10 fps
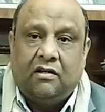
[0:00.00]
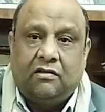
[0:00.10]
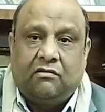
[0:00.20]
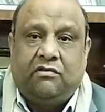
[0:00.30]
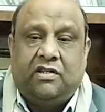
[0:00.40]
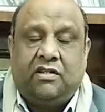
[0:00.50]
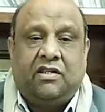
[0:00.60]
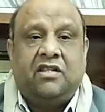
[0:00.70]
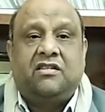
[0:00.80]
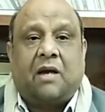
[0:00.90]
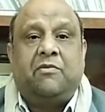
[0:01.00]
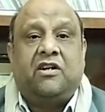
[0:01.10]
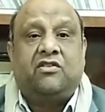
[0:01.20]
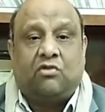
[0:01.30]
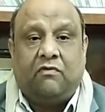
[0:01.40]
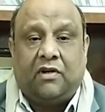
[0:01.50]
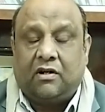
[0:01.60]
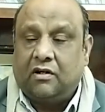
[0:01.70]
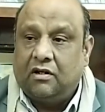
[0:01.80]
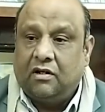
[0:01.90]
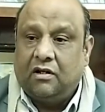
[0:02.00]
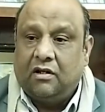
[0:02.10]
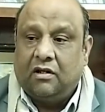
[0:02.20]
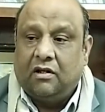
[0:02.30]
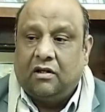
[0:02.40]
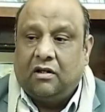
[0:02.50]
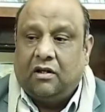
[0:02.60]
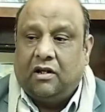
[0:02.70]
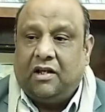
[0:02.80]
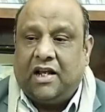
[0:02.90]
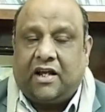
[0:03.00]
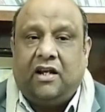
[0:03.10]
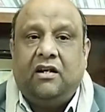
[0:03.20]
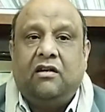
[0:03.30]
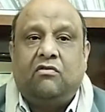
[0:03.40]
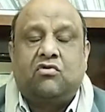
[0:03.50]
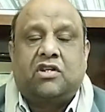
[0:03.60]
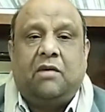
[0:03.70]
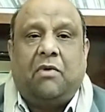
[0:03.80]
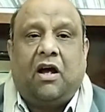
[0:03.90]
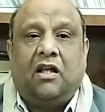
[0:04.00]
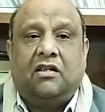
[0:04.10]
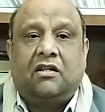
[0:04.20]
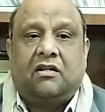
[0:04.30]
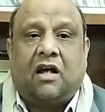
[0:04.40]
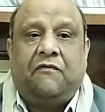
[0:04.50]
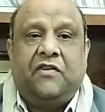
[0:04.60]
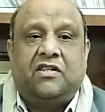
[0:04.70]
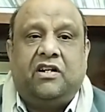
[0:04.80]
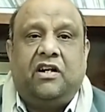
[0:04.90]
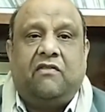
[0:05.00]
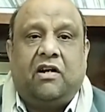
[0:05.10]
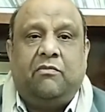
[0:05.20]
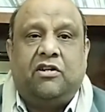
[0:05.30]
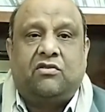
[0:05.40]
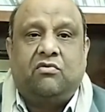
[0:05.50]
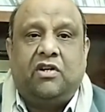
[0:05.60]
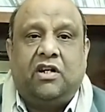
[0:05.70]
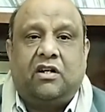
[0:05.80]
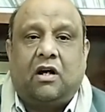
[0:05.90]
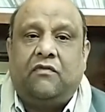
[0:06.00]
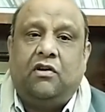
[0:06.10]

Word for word: तो दिस चैप्टर इज़ ओवर लेकिन उसके बाद काफ़ी सारी डेवलपमेंट्स हुई काफ़ी